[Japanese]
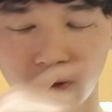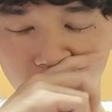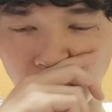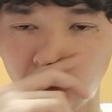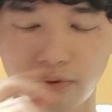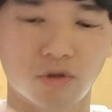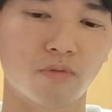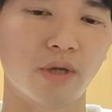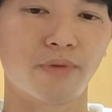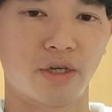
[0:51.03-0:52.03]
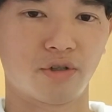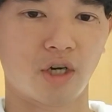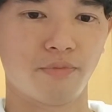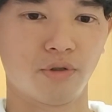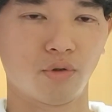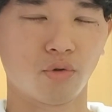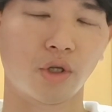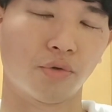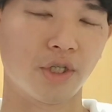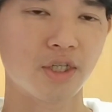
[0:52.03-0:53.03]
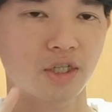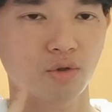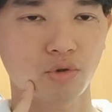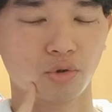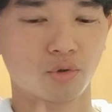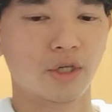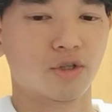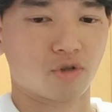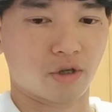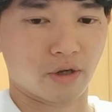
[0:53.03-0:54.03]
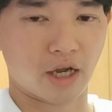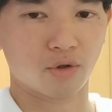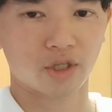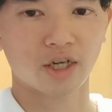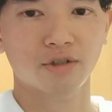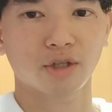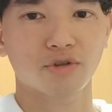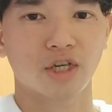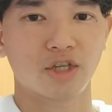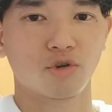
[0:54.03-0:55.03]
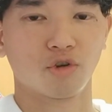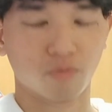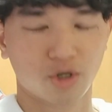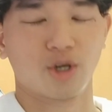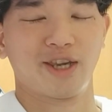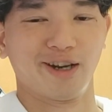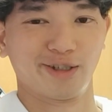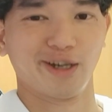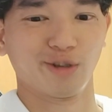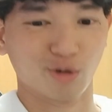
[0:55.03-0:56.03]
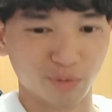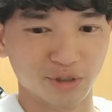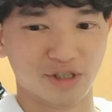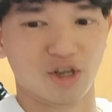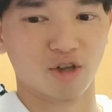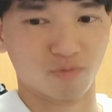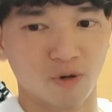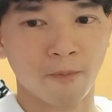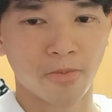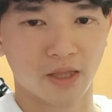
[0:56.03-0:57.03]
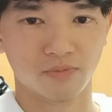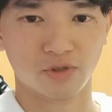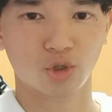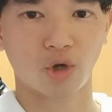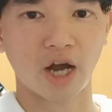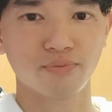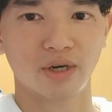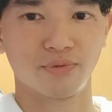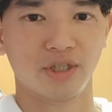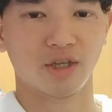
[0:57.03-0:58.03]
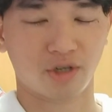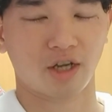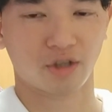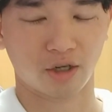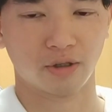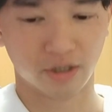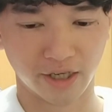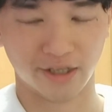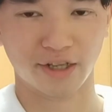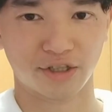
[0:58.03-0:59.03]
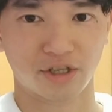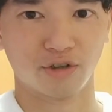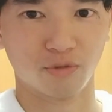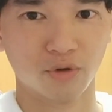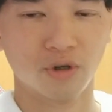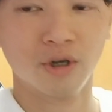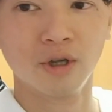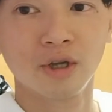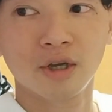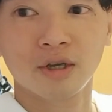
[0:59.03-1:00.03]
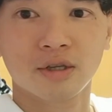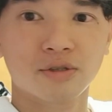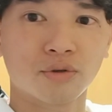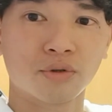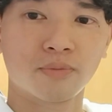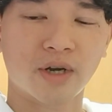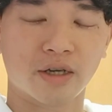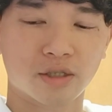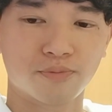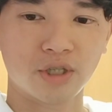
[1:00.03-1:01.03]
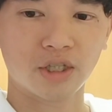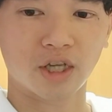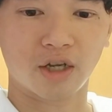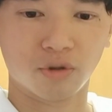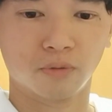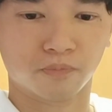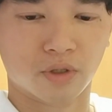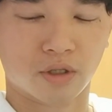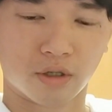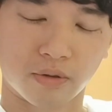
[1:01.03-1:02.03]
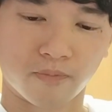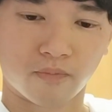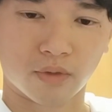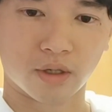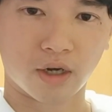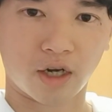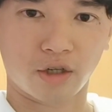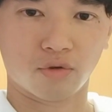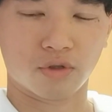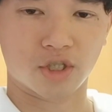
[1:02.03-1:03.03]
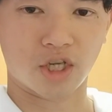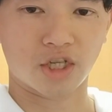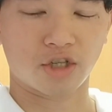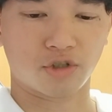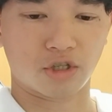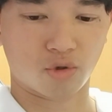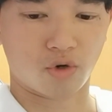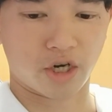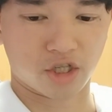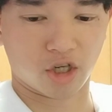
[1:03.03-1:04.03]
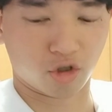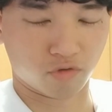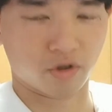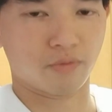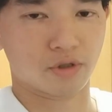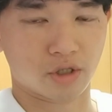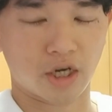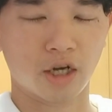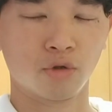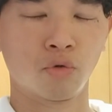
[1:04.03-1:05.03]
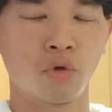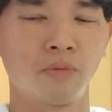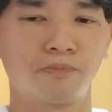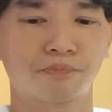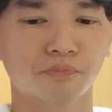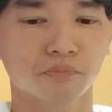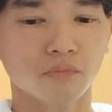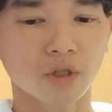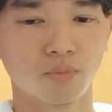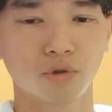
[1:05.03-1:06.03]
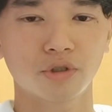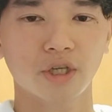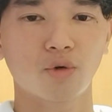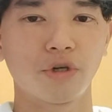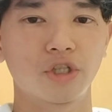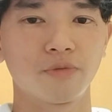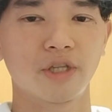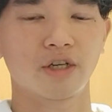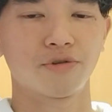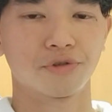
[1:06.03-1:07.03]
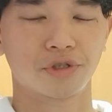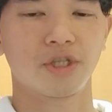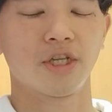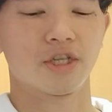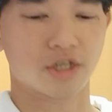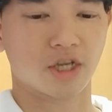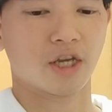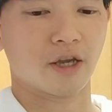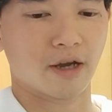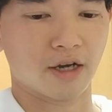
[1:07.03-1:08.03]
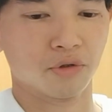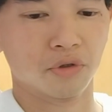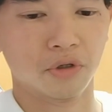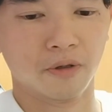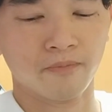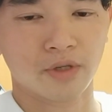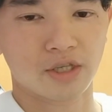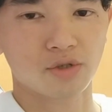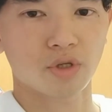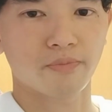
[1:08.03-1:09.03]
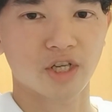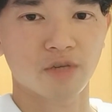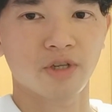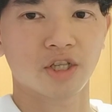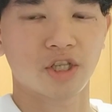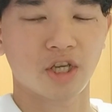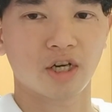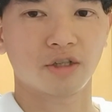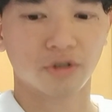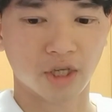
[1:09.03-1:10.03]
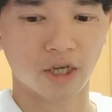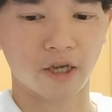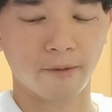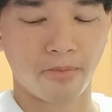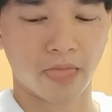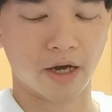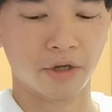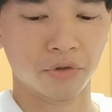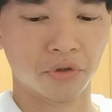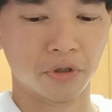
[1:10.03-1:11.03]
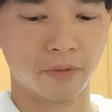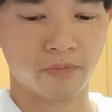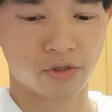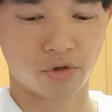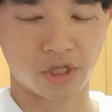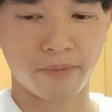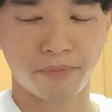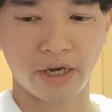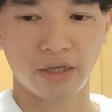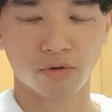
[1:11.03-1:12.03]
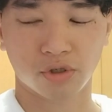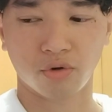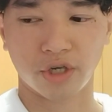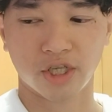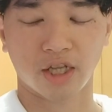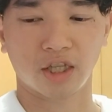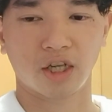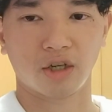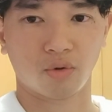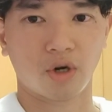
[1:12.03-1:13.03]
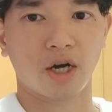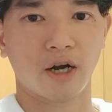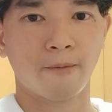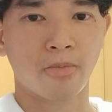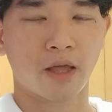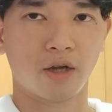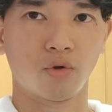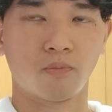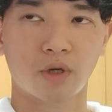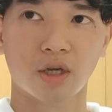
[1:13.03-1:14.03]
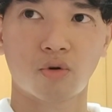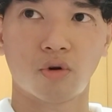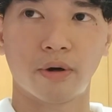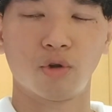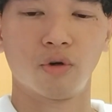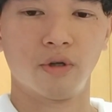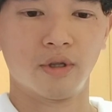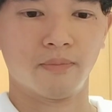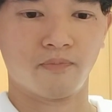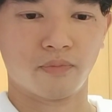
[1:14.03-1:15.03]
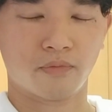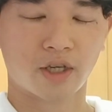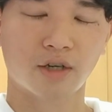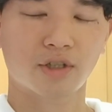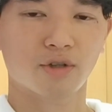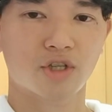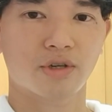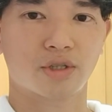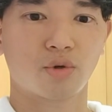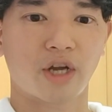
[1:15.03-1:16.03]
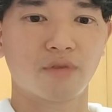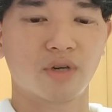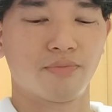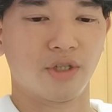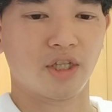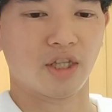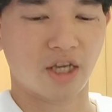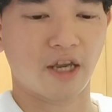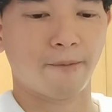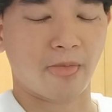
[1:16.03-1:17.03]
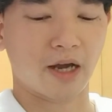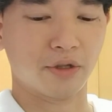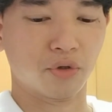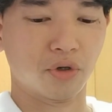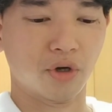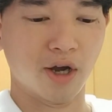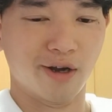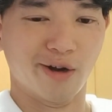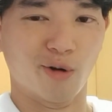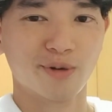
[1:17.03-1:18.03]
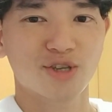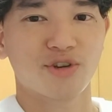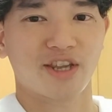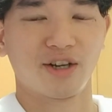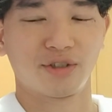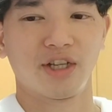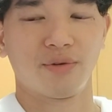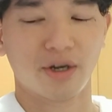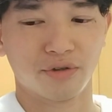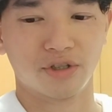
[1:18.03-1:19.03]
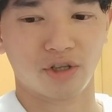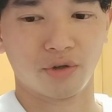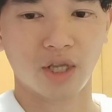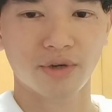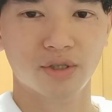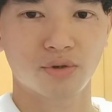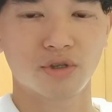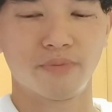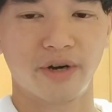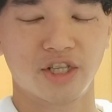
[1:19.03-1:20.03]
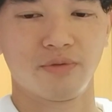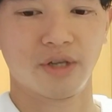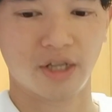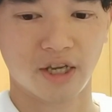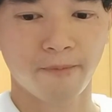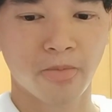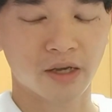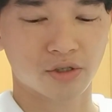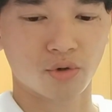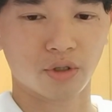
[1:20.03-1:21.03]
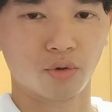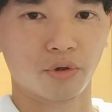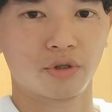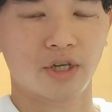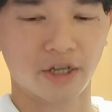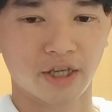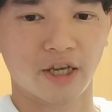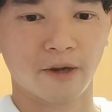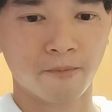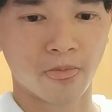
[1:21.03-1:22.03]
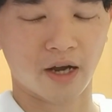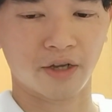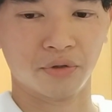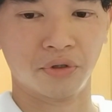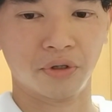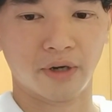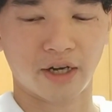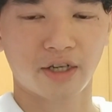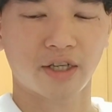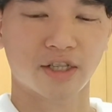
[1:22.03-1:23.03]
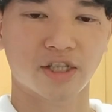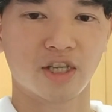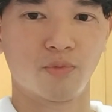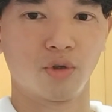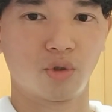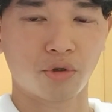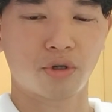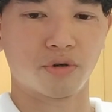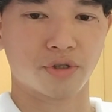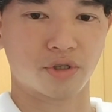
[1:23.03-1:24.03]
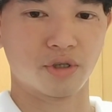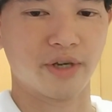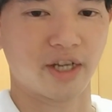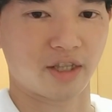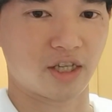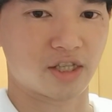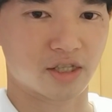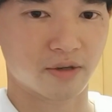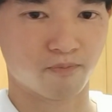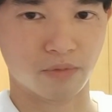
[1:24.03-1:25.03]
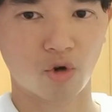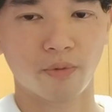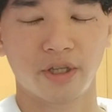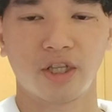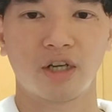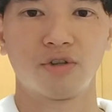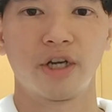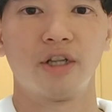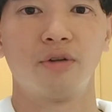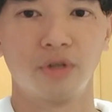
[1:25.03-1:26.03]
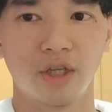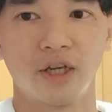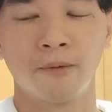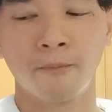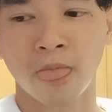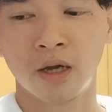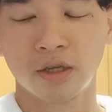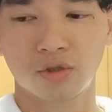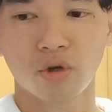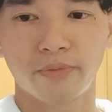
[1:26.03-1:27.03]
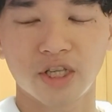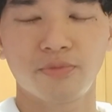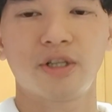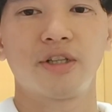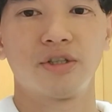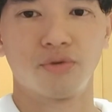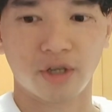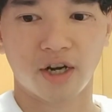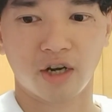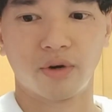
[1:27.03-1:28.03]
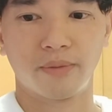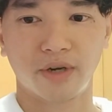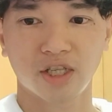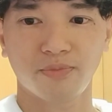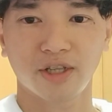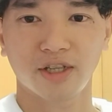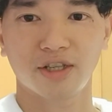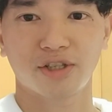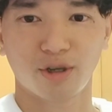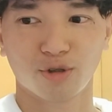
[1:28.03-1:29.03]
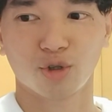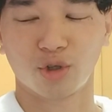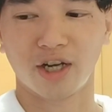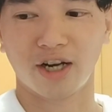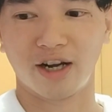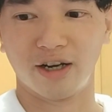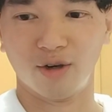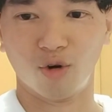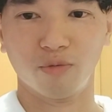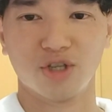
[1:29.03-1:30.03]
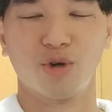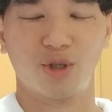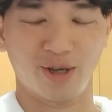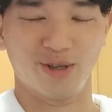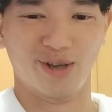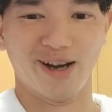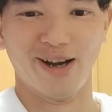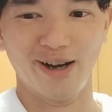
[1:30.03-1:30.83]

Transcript: の放課後のメンバーに比べるとどうなの人気投票どうなんでしょうね。あのキャラクターとしては非常に面白いキャラクターだと思うんですけどもずっとアブアブ言ってるキャラクターなんですけれどもそのまあスプリンターの彼の自転車について紹介いと思いますあの僕結構泉田君好きでしてあの非常に真面目な性格であのすごい先輩をすごい慕ってたりとかあの結構あのキャラクターとしてはすごいアブアブ言っててあの面白いキャラクターではあるんですけど根はすごく真面目ですごい努力家であの荒北さんにも努力をする目だって見込まれてたぐらいなのですごい真面目なんですよね彼は真面目なんですけどちょっとなんか面白いというか